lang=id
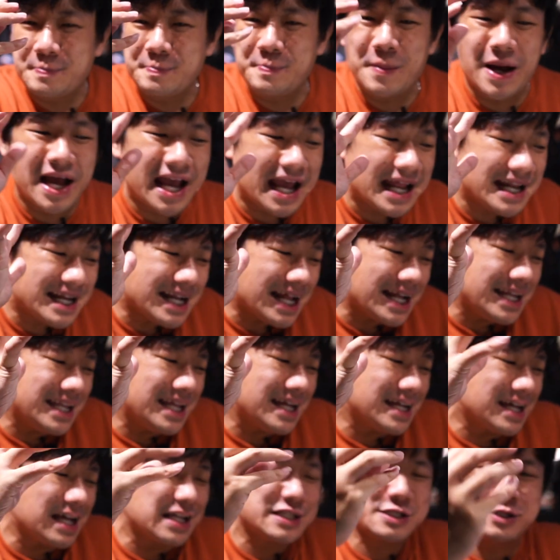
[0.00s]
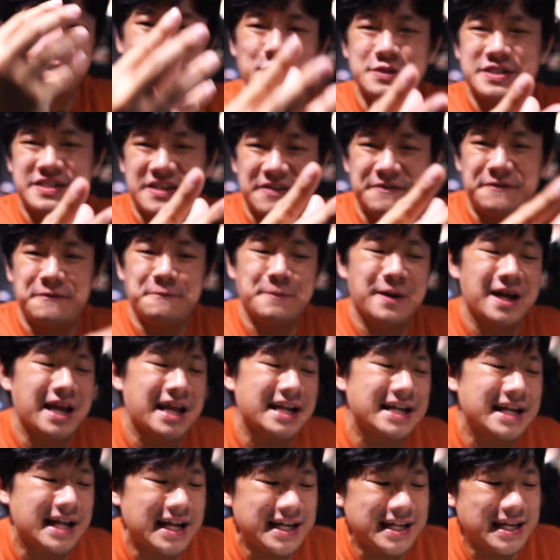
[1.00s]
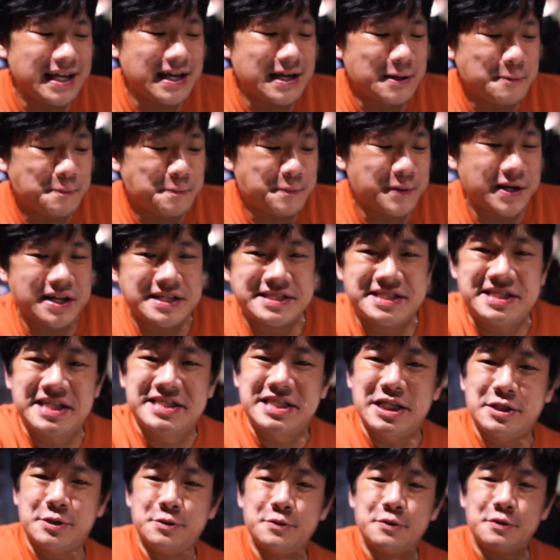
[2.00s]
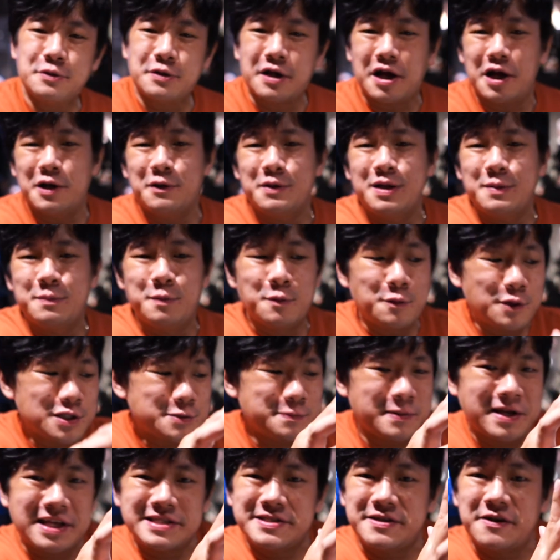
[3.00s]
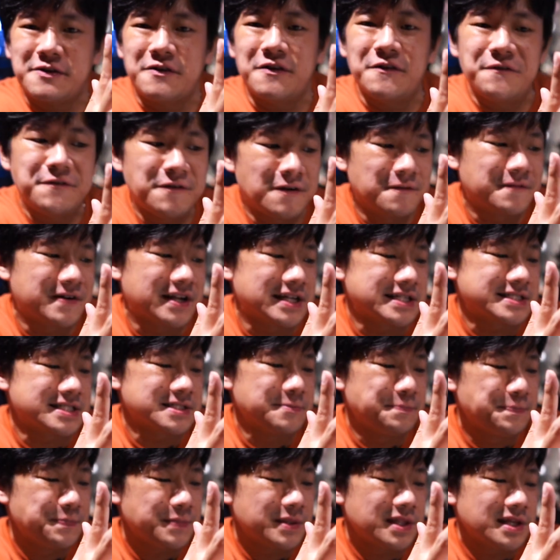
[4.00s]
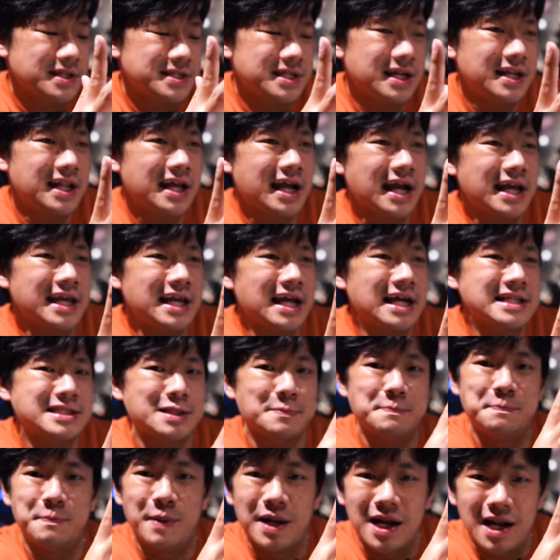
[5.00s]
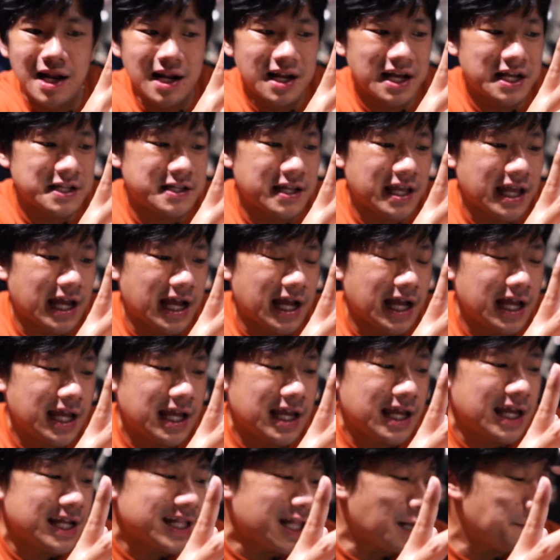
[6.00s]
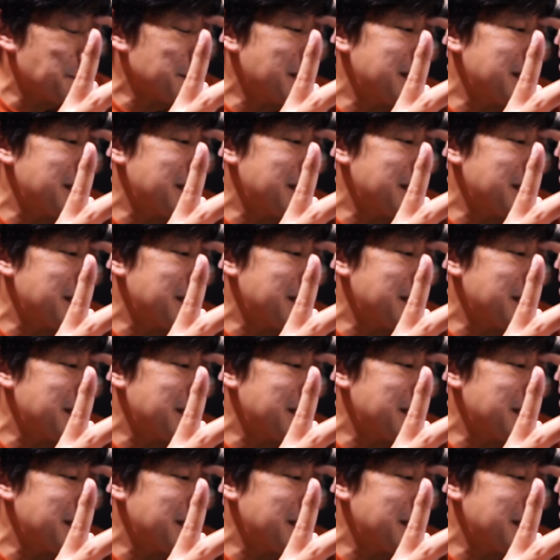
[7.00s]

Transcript: mainan yang eksklusif, mainan yang prestis itu kalau dibungkus pakai styrofoam, res. Jadi kayak tebel gitu ya. Tapi